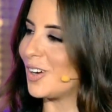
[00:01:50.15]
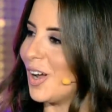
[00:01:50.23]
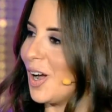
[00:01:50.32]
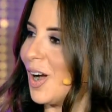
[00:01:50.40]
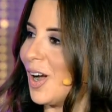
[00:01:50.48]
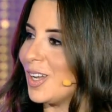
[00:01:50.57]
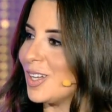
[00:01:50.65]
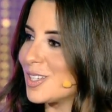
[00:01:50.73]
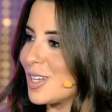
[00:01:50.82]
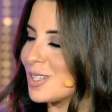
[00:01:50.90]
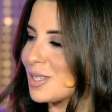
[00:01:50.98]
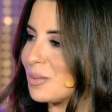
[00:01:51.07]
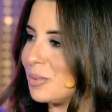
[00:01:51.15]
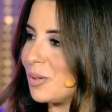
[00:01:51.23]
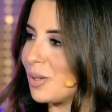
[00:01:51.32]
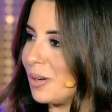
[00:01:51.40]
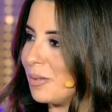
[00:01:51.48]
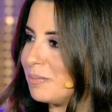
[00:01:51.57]
رايحه على الجلسه
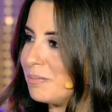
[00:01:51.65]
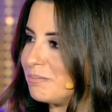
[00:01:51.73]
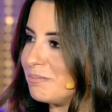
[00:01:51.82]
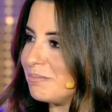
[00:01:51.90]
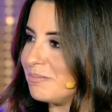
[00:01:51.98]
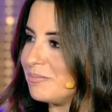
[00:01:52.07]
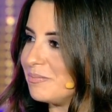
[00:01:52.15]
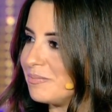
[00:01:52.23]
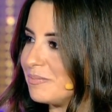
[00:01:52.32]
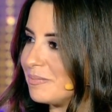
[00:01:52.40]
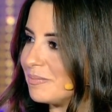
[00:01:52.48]
بكره؟ آه،